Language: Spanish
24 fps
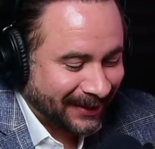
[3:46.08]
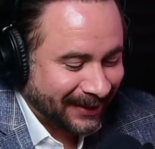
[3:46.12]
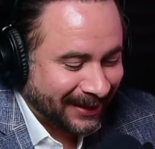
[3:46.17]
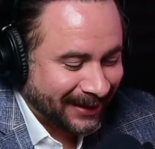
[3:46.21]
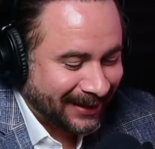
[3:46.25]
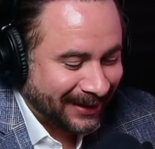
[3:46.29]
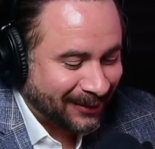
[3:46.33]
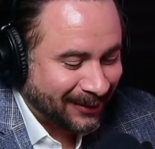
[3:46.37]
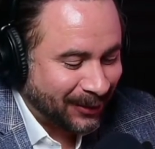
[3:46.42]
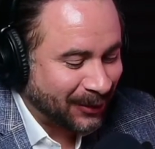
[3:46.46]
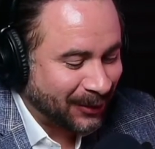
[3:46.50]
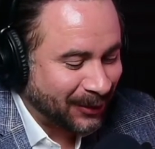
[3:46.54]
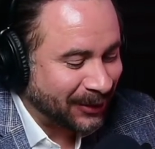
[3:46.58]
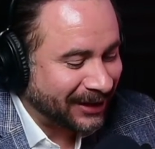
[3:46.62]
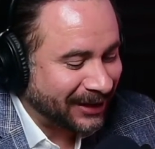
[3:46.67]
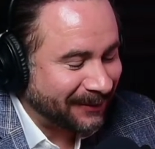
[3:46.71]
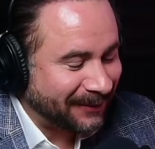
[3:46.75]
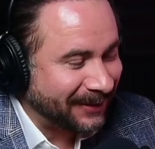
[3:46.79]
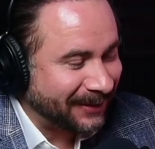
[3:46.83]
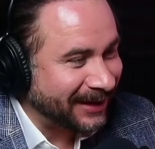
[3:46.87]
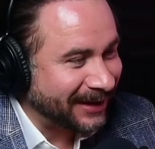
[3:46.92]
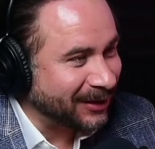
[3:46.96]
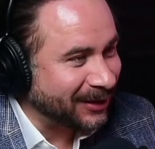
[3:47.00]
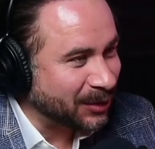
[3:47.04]
Luego el
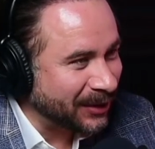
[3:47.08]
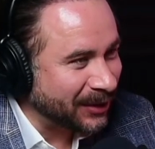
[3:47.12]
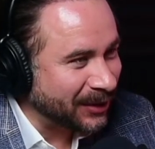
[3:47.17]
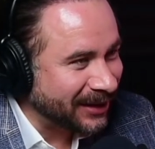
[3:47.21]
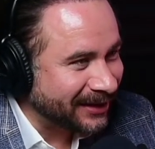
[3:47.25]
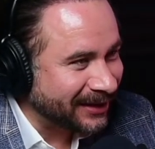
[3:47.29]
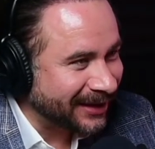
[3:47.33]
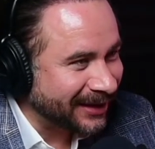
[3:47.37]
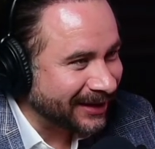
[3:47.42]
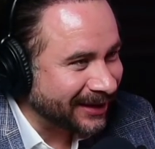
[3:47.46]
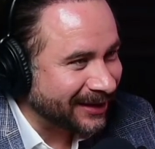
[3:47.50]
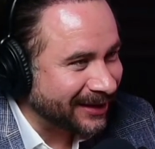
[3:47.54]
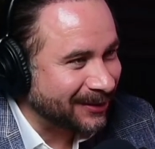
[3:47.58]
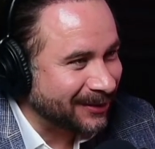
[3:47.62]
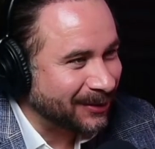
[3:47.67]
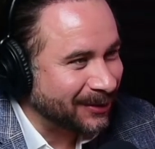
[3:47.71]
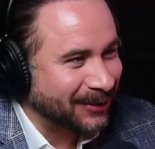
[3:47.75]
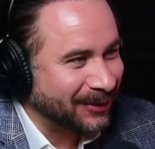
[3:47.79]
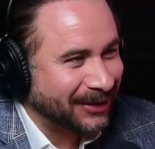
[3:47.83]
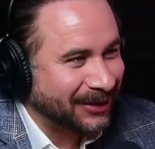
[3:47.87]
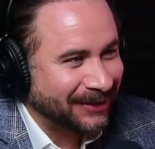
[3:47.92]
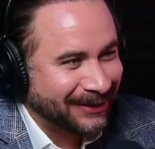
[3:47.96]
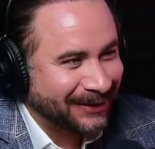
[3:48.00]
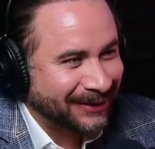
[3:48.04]
tema de Twitter, luego
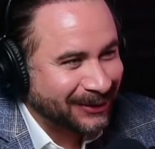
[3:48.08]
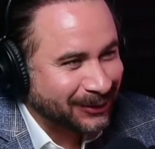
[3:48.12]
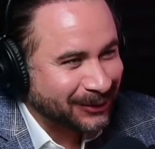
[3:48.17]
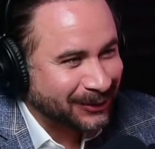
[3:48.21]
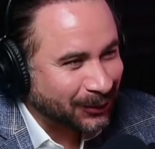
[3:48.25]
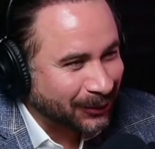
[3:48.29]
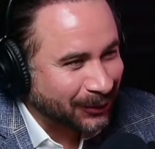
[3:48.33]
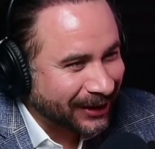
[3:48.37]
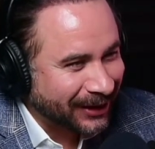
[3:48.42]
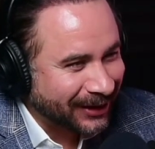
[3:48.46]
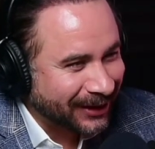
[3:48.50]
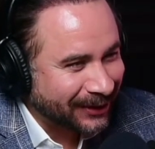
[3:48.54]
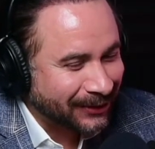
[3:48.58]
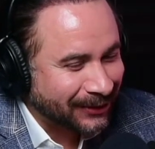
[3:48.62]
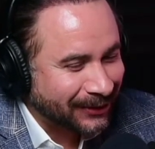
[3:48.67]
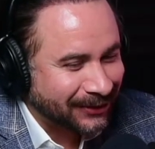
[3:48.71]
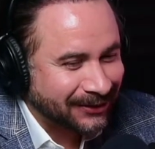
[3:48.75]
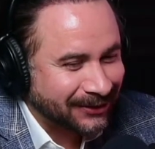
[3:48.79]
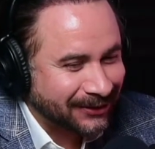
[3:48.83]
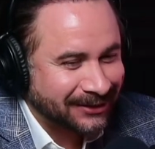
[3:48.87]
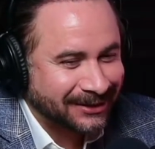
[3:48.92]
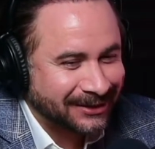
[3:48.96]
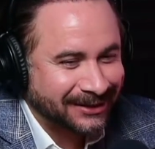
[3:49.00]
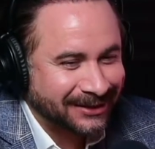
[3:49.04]
el tema de los
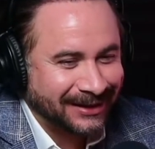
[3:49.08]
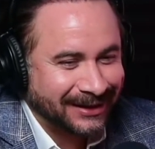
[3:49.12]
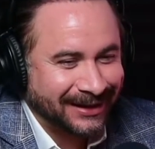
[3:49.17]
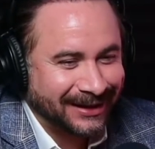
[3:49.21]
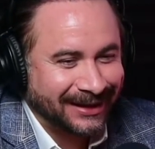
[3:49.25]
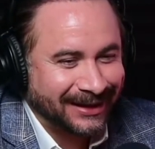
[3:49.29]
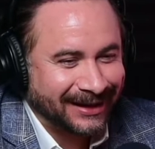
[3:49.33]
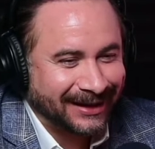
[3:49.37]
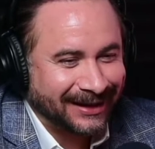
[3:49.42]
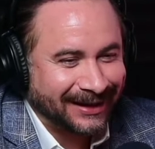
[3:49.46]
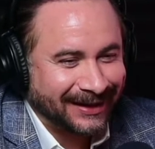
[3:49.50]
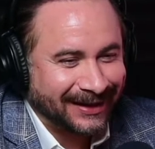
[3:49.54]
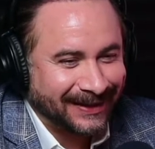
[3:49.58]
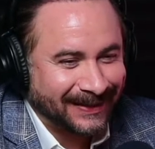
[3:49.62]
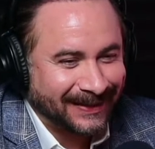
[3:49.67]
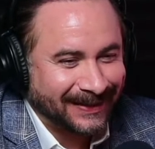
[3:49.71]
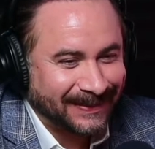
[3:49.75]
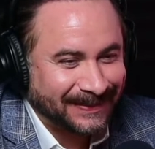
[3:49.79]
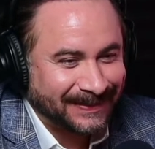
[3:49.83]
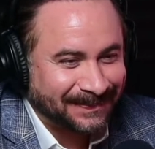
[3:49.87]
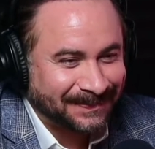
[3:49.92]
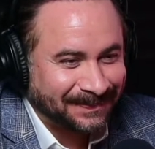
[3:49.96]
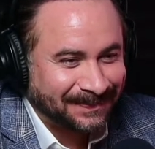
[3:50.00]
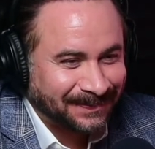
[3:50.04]
judíos.
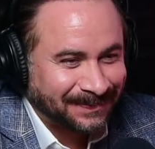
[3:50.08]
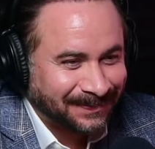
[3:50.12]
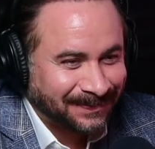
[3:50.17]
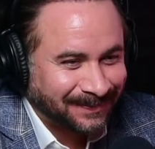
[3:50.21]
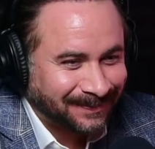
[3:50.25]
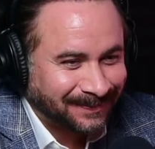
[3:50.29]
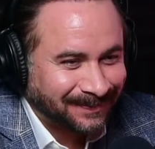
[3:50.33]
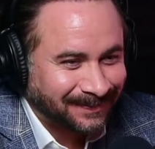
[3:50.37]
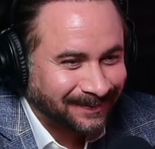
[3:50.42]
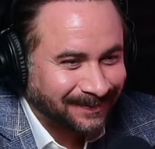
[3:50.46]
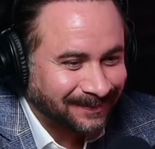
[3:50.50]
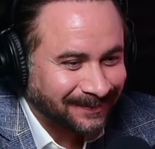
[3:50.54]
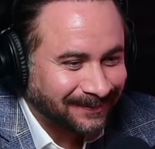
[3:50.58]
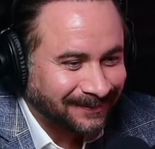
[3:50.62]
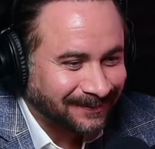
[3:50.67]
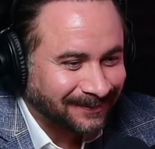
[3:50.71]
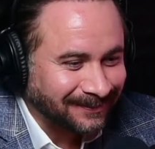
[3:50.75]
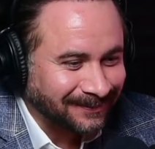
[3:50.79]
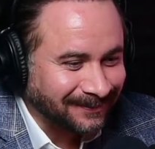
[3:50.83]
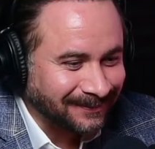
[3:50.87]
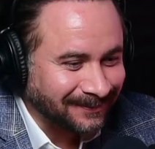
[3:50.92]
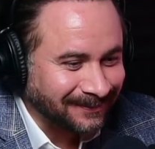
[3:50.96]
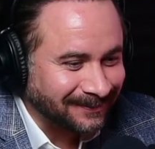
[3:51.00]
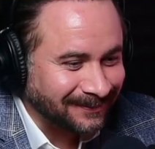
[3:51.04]
Em,
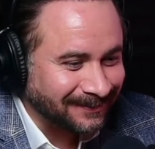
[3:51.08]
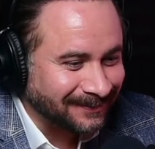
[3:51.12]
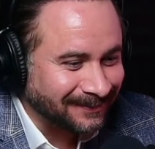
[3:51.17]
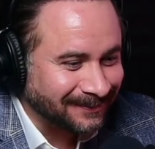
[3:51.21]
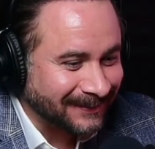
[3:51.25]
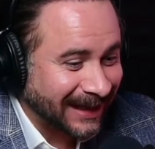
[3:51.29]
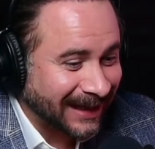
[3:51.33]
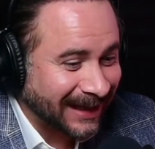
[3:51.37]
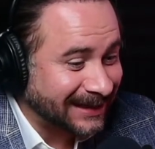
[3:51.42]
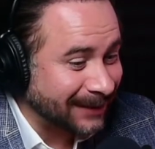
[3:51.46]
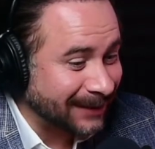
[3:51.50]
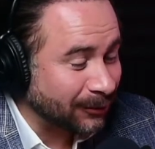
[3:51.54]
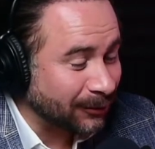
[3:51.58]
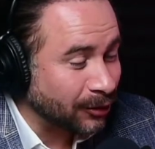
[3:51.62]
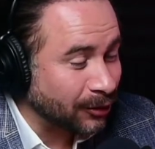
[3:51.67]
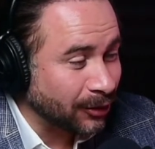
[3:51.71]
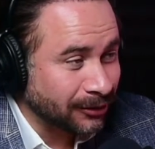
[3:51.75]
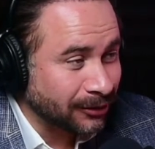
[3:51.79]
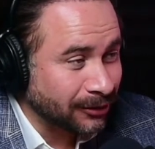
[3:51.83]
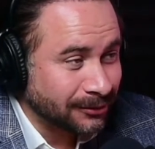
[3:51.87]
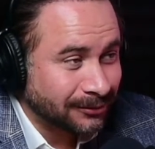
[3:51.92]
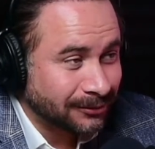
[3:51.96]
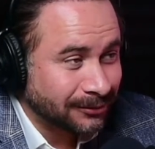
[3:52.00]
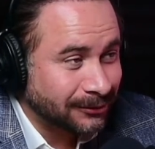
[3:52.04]
se
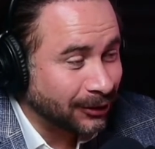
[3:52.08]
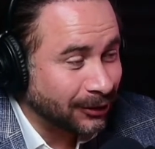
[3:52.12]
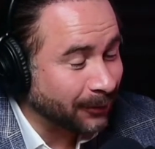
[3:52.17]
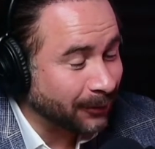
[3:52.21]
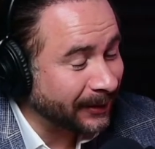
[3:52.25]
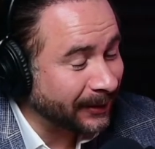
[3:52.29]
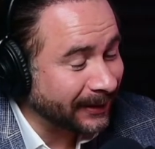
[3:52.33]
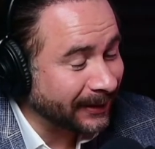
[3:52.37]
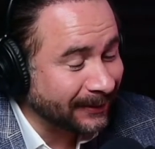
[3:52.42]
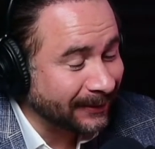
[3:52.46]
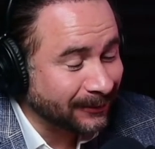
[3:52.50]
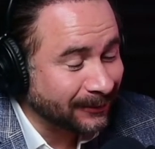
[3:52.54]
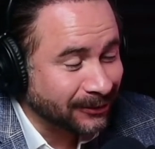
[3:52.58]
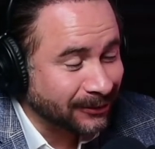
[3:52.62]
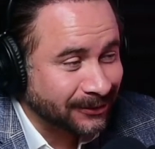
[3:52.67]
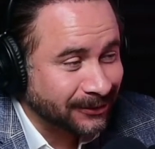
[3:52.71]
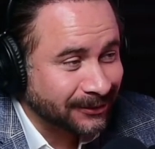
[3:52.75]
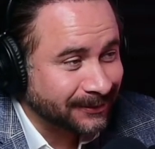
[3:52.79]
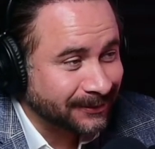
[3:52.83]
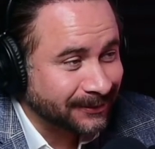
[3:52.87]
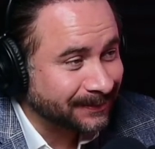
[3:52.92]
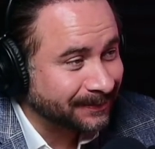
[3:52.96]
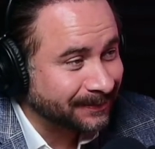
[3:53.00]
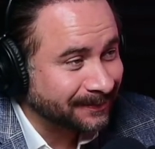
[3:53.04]
voló, lo perdimos.
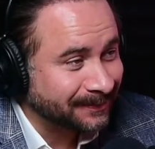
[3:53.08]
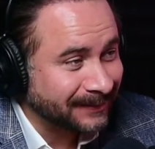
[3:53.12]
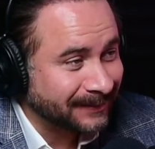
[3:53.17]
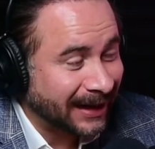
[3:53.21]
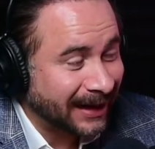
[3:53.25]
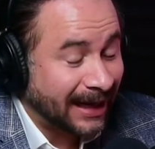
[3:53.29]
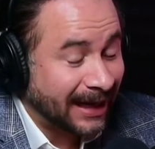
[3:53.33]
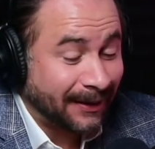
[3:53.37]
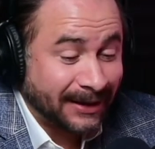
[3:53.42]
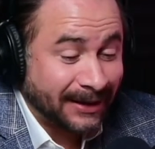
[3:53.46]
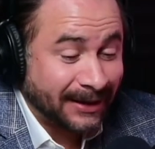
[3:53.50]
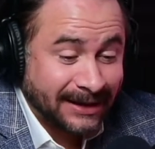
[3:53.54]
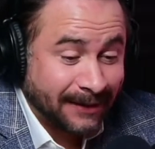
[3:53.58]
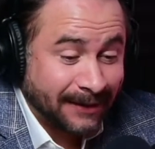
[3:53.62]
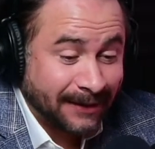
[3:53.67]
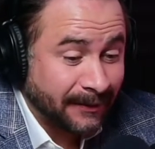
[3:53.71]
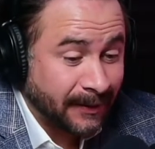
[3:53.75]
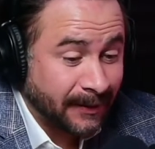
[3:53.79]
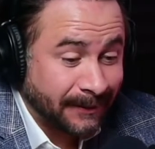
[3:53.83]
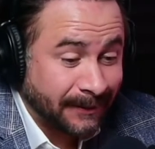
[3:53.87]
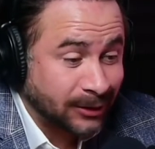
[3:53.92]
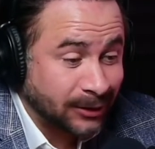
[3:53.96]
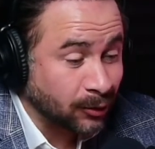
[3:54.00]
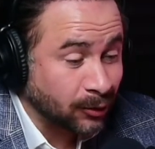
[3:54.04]
Y la verdad es que a mí
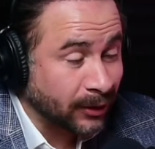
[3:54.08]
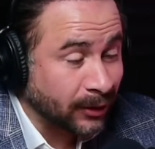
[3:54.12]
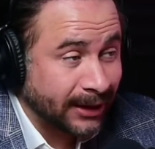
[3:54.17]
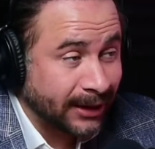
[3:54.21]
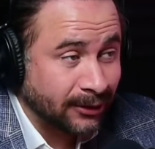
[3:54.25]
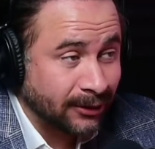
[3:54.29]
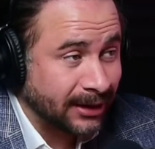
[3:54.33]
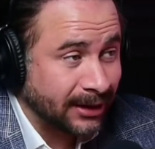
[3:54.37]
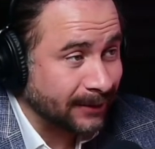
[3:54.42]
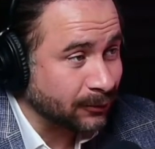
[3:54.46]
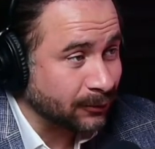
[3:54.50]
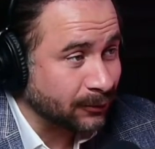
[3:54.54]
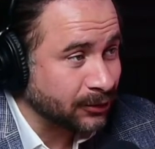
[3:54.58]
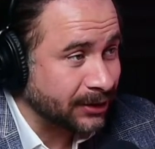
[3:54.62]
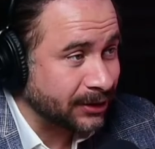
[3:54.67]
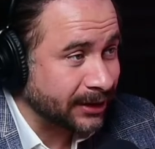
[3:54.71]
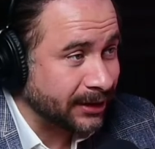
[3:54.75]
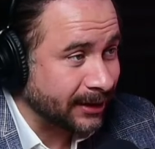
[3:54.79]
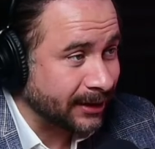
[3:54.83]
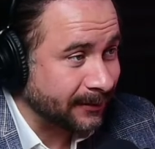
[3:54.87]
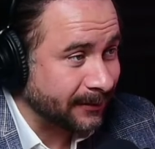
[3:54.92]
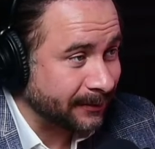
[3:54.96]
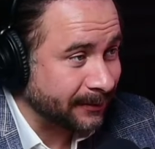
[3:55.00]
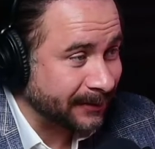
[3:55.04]
me parece un genio en la
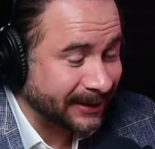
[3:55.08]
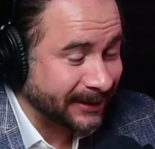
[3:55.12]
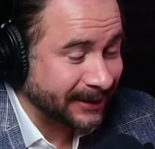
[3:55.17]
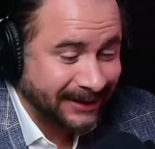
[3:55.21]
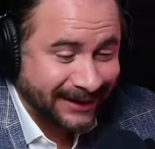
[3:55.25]
música. Me parece